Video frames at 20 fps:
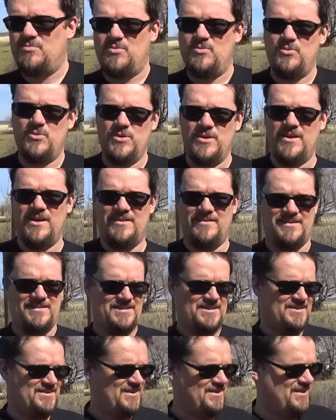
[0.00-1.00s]
blühen, was
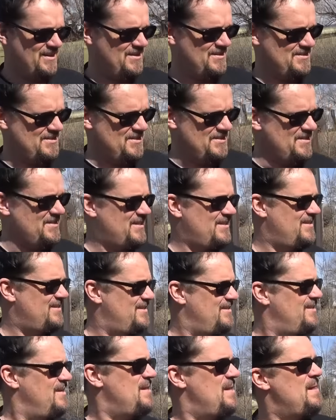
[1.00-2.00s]
das dann alles ist.
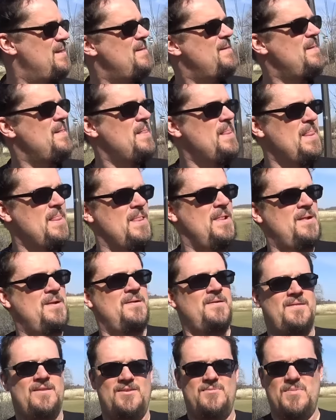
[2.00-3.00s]

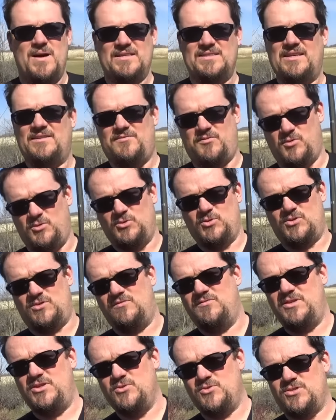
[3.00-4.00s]
Ich mache dann Fotos
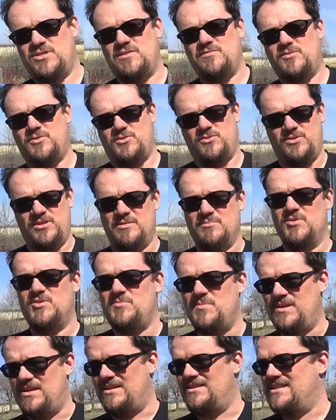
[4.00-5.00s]
und Videos davon und ihr
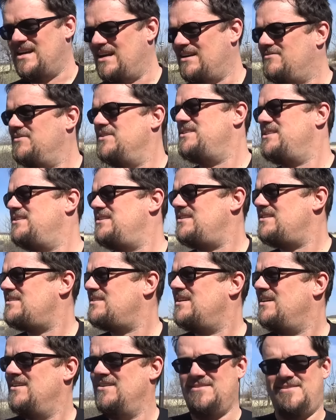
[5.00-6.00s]
müsst mir dann sagen, was es
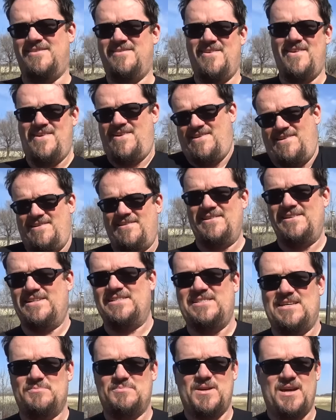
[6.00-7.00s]
ist.
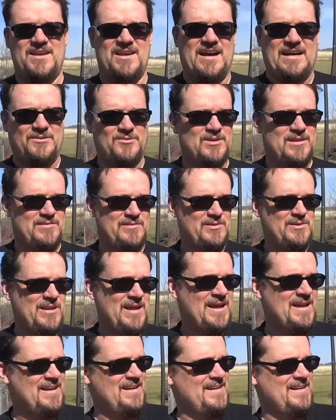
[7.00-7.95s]
Ich habe keine Ahnung davon.